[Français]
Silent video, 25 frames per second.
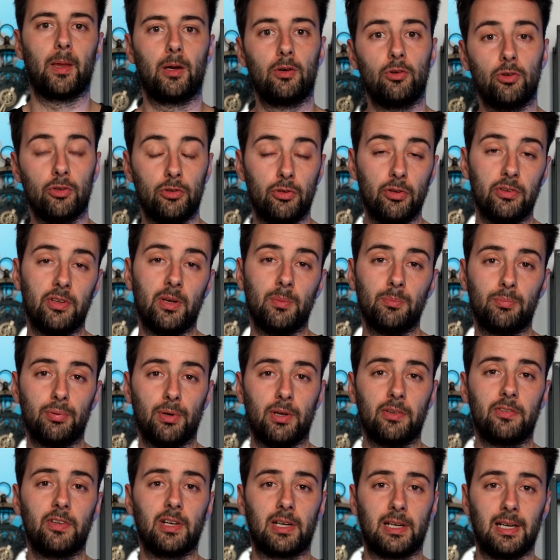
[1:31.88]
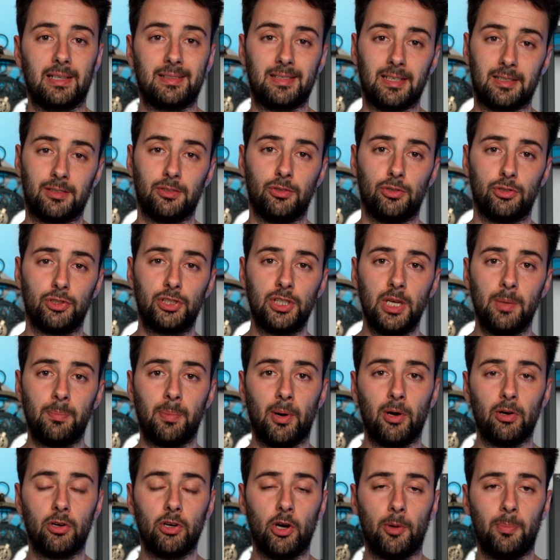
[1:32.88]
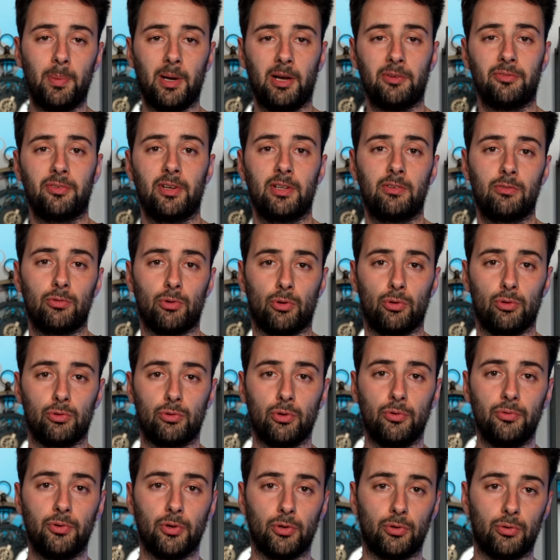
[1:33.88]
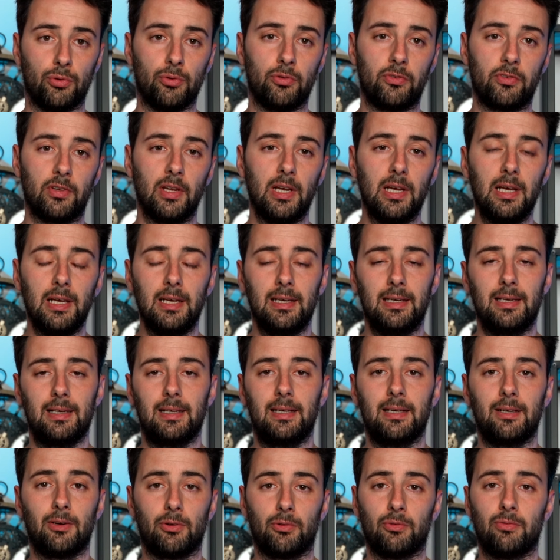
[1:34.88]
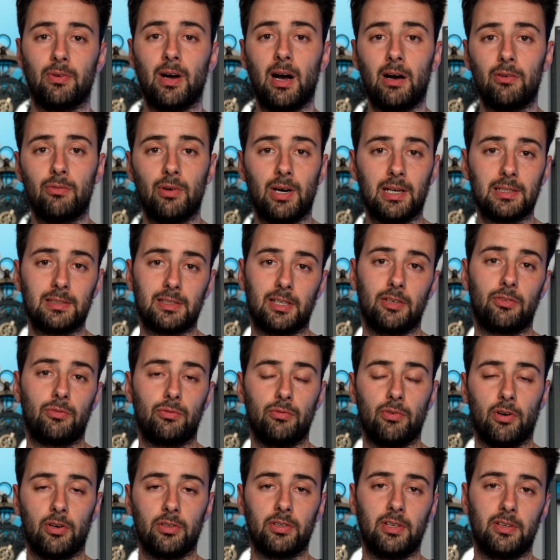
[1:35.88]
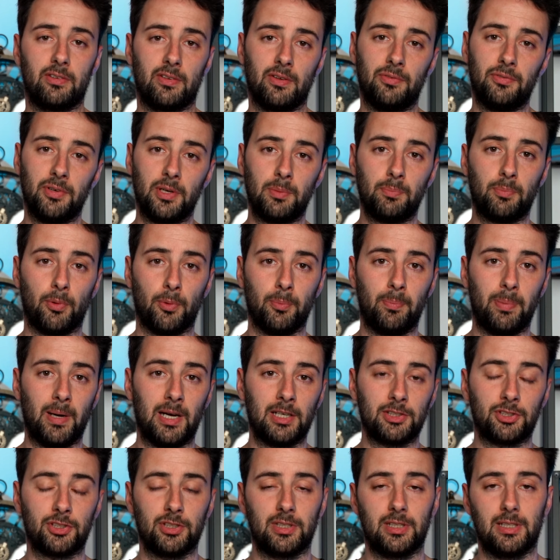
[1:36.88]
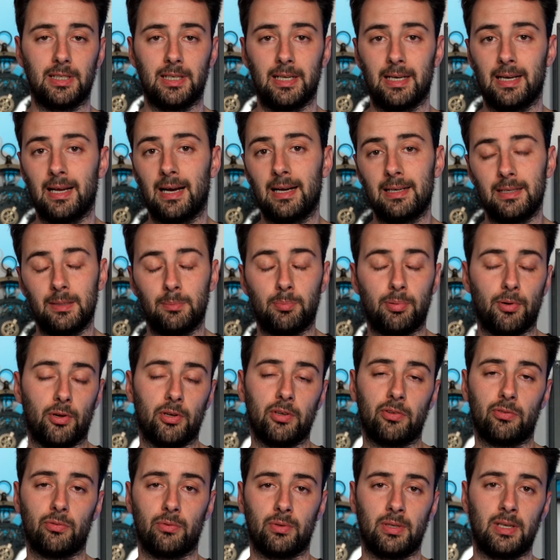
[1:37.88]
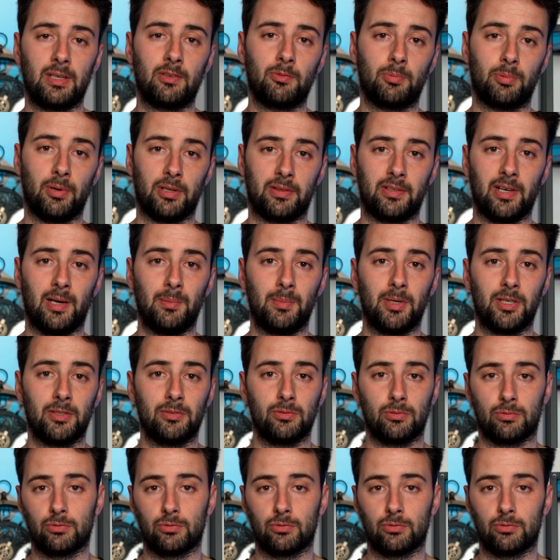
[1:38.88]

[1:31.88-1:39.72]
Le deuxième point, c'est que la technologie n'est pas encore parfaite sur l'autofocus et on va avoir très souvent des effets de pompage et là les plans ils sont inexploitables.